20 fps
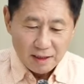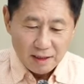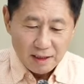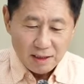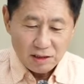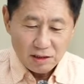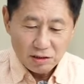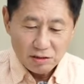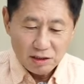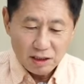
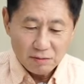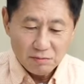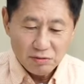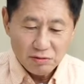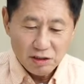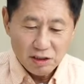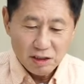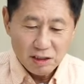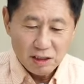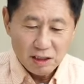이 전쟁
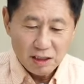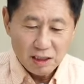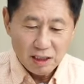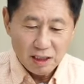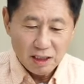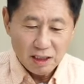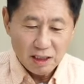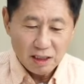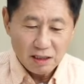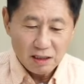
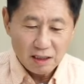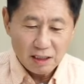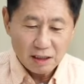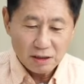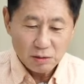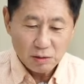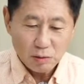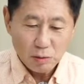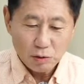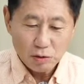분위기가를
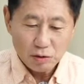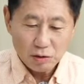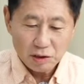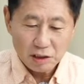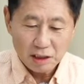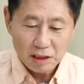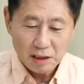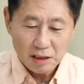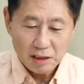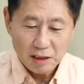계속
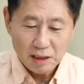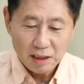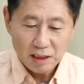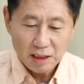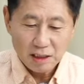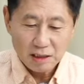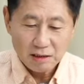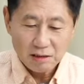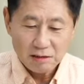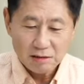고조시키는데
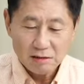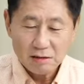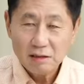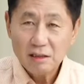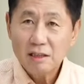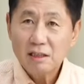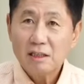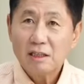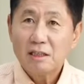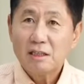하여튼
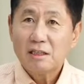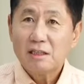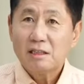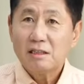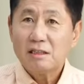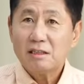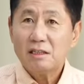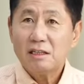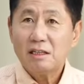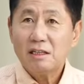
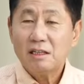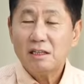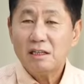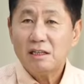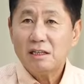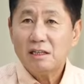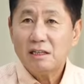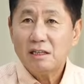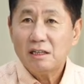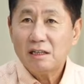
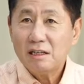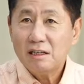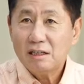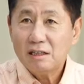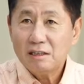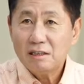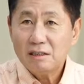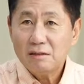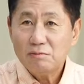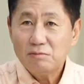
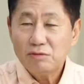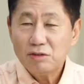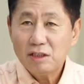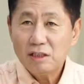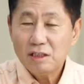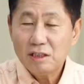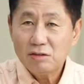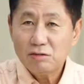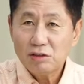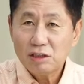에, 이
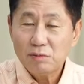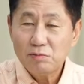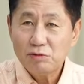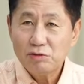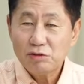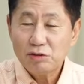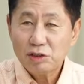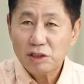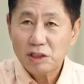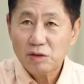무인기도
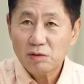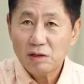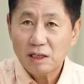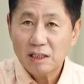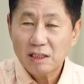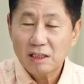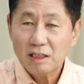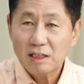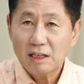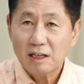침투시키고
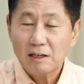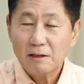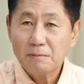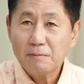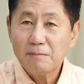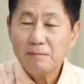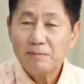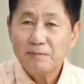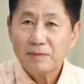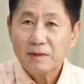하니까
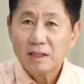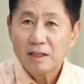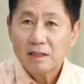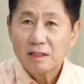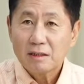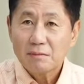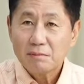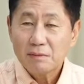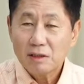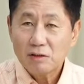
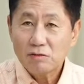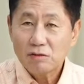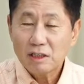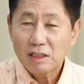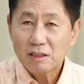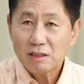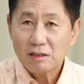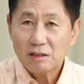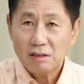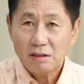
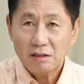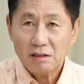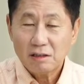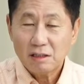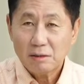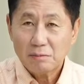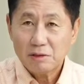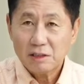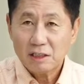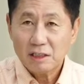미국에서
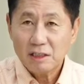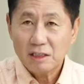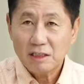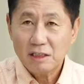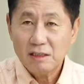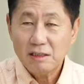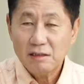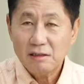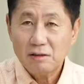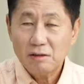갑자기
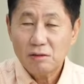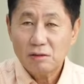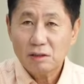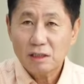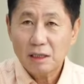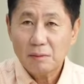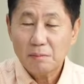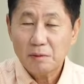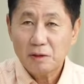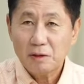인도
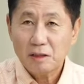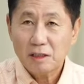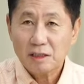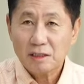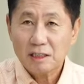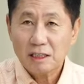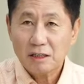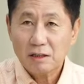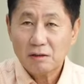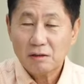태평양
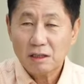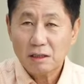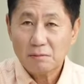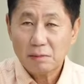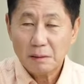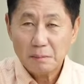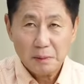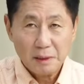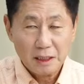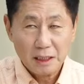사령관
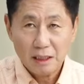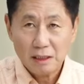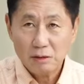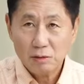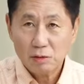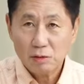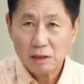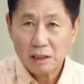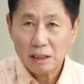파파라 인도